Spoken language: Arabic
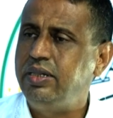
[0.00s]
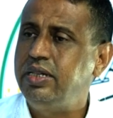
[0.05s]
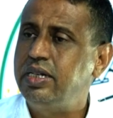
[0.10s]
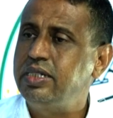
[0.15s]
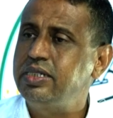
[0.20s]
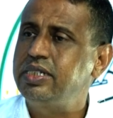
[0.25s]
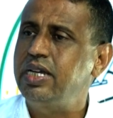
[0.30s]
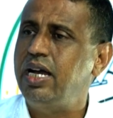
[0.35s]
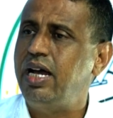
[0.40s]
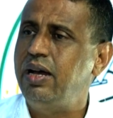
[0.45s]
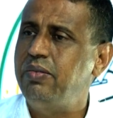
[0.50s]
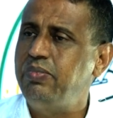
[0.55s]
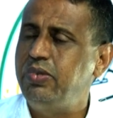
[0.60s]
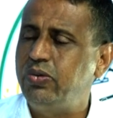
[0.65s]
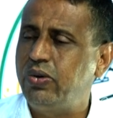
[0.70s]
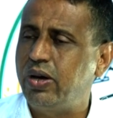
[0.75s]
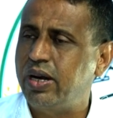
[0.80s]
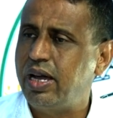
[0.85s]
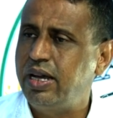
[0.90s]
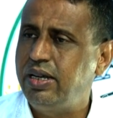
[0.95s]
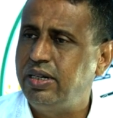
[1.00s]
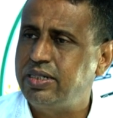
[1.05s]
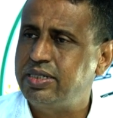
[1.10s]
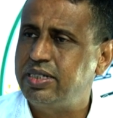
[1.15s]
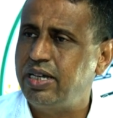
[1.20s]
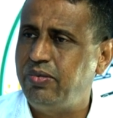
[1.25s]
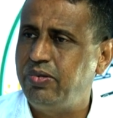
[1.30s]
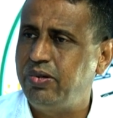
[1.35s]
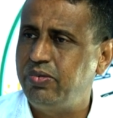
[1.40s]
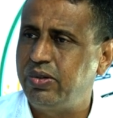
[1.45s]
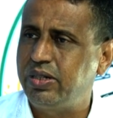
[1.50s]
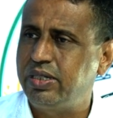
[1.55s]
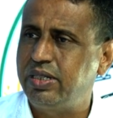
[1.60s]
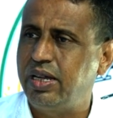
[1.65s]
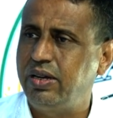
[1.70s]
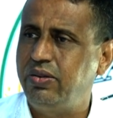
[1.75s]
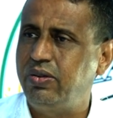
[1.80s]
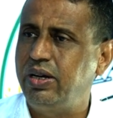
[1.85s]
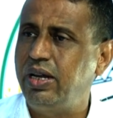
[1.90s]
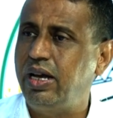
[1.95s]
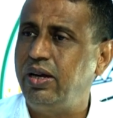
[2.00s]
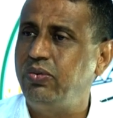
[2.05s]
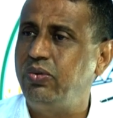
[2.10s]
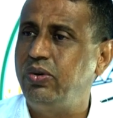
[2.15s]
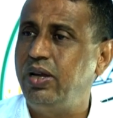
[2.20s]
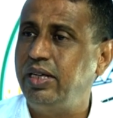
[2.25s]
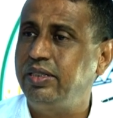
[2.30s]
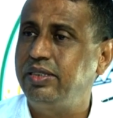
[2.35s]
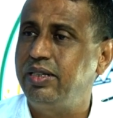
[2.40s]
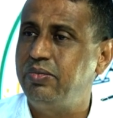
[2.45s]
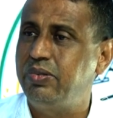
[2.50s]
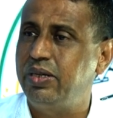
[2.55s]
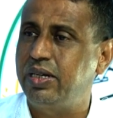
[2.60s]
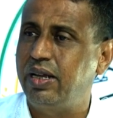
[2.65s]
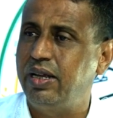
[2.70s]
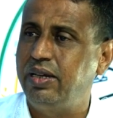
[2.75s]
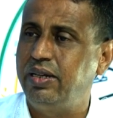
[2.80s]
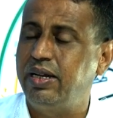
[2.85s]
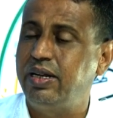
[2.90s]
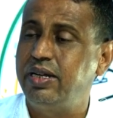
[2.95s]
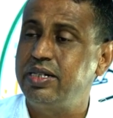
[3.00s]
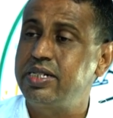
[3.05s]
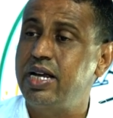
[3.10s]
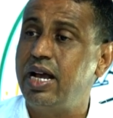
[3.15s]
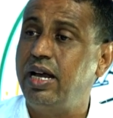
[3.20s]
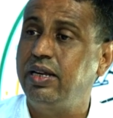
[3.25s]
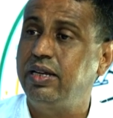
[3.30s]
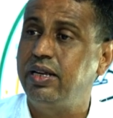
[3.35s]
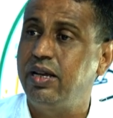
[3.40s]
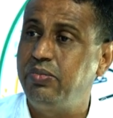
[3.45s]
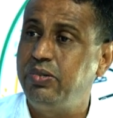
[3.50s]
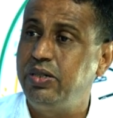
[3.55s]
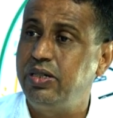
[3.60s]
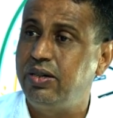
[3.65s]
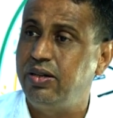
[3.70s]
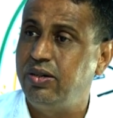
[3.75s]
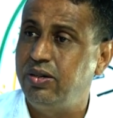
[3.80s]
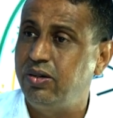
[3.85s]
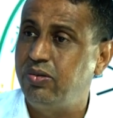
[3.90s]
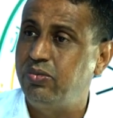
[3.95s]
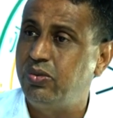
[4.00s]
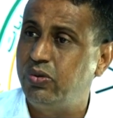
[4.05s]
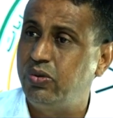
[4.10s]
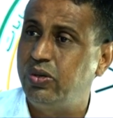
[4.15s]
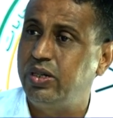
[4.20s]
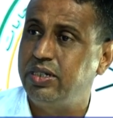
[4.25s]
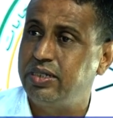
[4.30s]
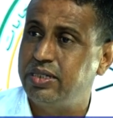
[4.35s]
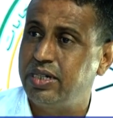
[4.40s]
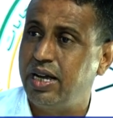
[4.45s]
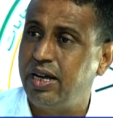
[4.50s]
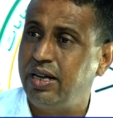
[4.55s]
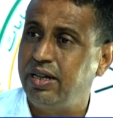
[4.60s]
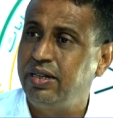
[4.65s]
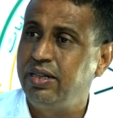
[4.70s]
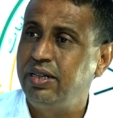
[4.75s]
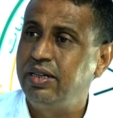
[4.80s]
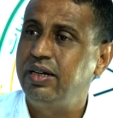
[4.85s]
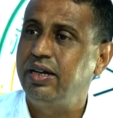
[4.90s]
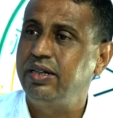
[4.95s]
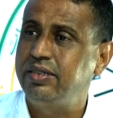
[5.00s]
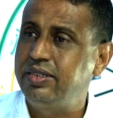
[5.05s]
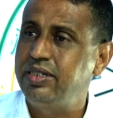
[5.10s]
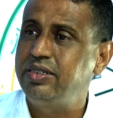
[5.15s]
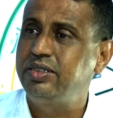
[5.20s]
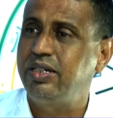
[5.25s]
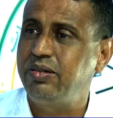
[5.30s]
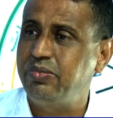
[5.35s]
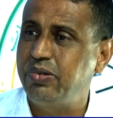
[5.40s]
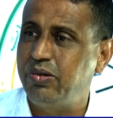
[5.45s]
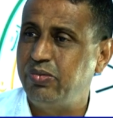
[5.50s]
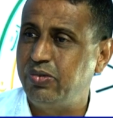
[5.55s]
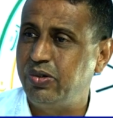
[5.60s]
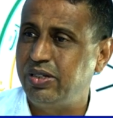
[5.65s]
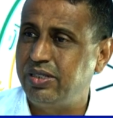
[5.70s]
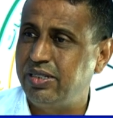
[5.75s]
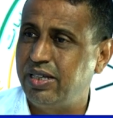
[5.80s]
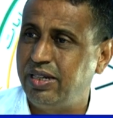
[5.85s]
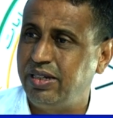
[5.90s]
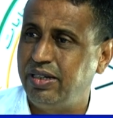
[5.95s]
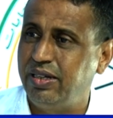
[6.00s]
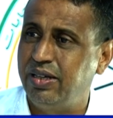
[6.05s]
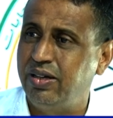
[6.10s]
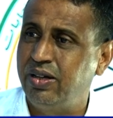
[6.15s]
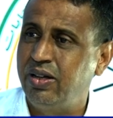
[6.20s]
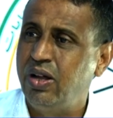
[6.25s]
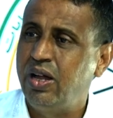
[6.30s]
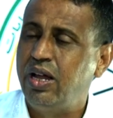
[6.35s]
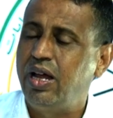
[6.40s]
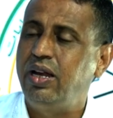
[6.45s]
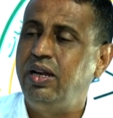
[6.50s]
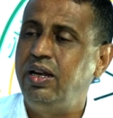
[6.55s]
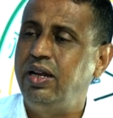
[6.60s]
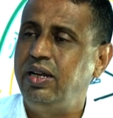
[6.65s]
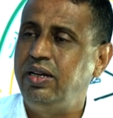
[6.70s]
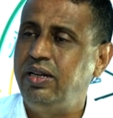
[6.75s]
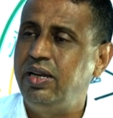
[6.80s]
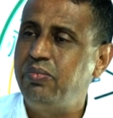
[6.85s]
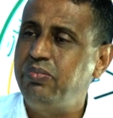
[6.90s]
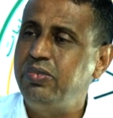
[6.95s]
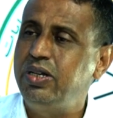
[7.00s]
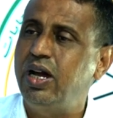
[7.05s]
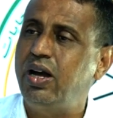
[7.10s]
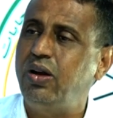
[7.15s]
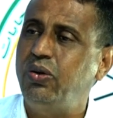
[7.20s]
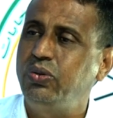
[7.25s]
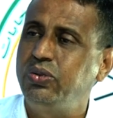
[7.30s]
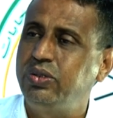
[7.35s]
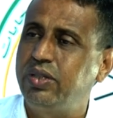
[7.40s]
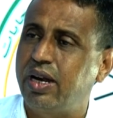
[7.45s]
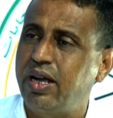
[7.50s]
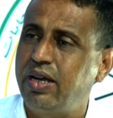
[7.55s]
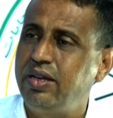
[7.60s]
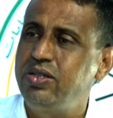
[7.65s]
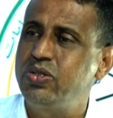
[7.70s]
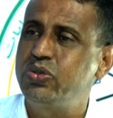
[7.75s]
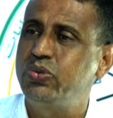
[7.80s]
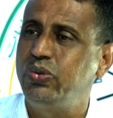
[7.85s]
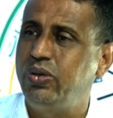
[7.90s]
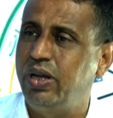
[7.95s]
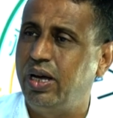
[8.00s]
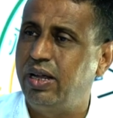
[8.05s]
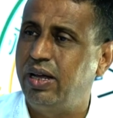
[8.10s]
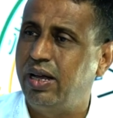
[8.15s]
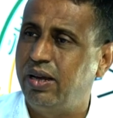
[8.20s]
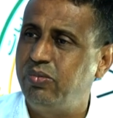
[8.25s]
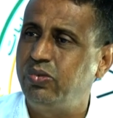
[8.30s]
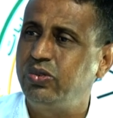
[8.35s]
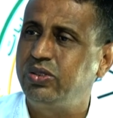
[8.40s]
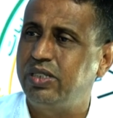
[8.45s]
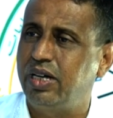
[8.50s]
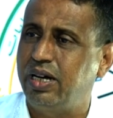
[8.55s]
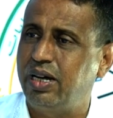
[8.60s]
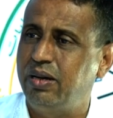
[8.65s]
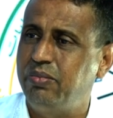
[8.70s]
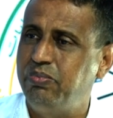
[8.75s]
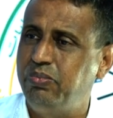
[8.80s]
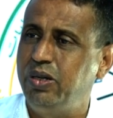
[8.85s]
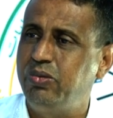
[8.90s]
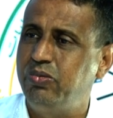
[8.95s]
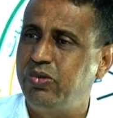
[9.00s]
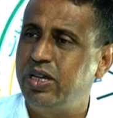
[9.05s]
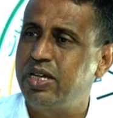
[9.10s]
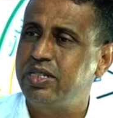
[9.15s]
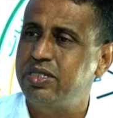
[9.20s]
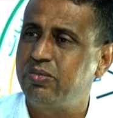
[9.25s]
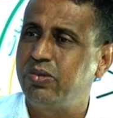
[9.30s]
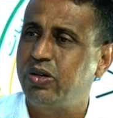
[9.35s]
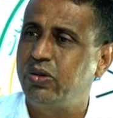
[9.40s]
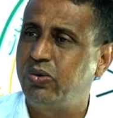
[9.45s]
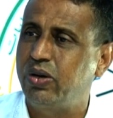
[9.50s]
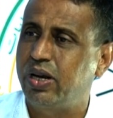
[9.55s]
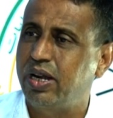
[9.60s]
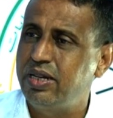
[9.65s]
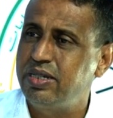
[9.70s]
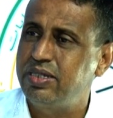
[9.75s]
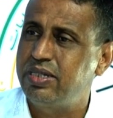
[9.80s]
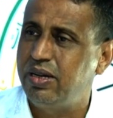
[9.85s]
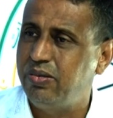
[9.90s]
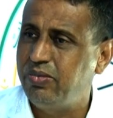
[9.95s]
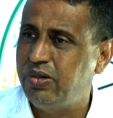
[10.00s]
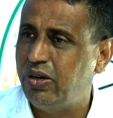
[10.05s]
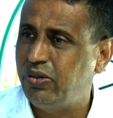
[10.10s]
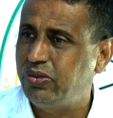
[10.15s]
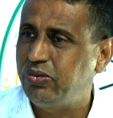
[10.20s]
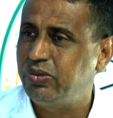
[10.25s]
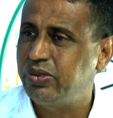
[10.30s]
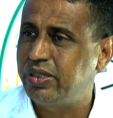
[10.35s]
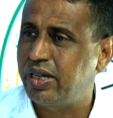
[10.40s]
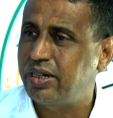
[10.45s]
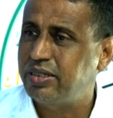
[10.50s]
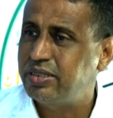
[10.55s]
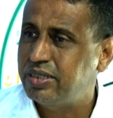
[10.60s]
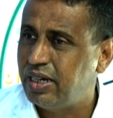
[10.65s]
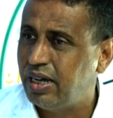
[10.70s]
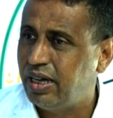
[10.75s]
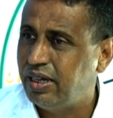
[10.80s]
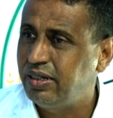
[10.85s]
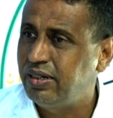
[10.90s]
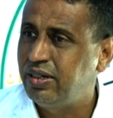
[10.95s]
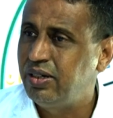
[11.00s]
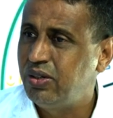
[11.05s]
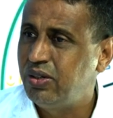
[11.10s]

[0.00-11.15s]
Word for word: ينجح من ورائنا الشعب الموريتاني ونحن نعتبر أن النجاح الكبير اليوم هو نجاح التجربة الموريتانية طيب. لم يعد رئيسنا المنتخب بالمناسبة هو رئيس لم يعد مترشحا